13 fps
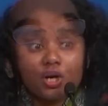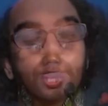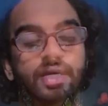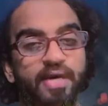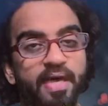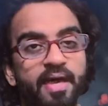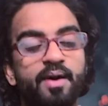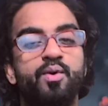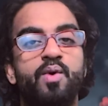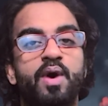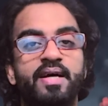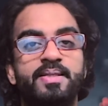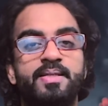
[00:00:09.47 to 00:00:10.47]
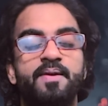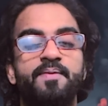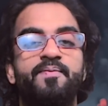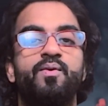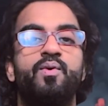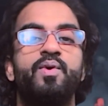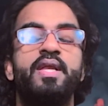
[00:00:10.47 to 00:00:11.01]
और ये हुआ
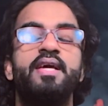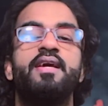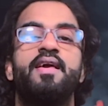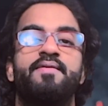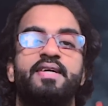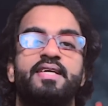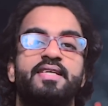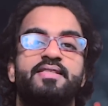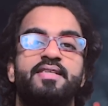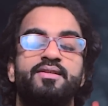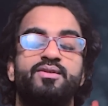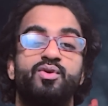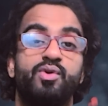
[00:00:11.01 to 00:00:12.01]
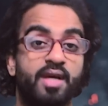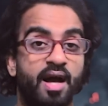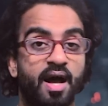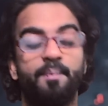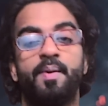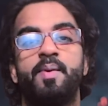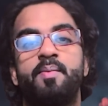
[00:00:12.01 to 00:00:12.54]
सिर्फ उन्हीं की वजह से जो
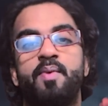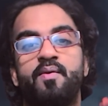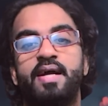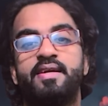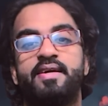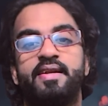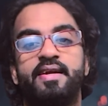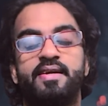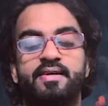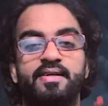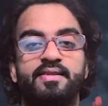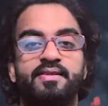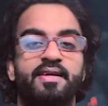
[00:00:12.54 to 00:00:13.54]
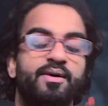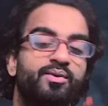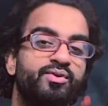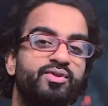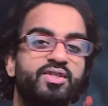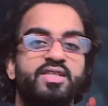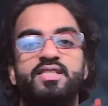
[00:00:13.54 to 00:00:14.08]
यहाँ पे भी बवाल क्रिएट करते हैं
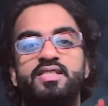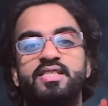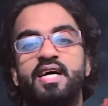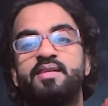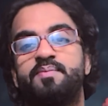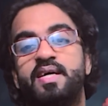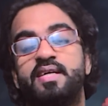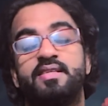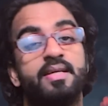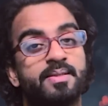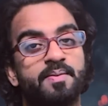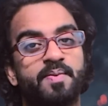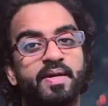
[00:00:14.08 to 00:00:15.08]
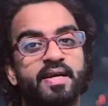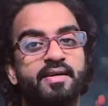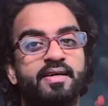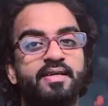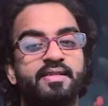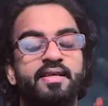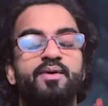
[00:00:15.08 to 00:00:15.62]
ऊंच नीच जात पात ये सब क्रिएट
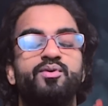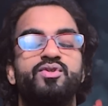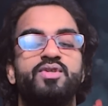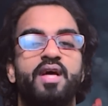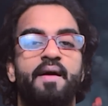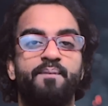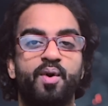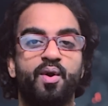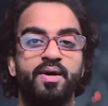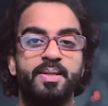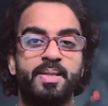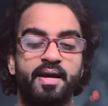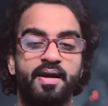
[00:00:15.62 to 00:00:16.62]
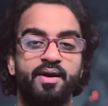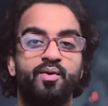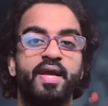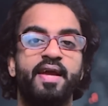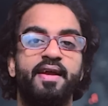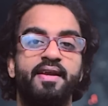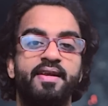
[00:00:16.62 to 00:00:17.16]
करते हैं कुछ एम्प्लॉयज़ रहे
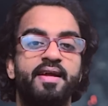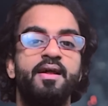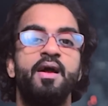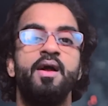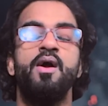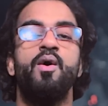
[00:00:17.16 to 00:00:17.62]
होंगे इंडियन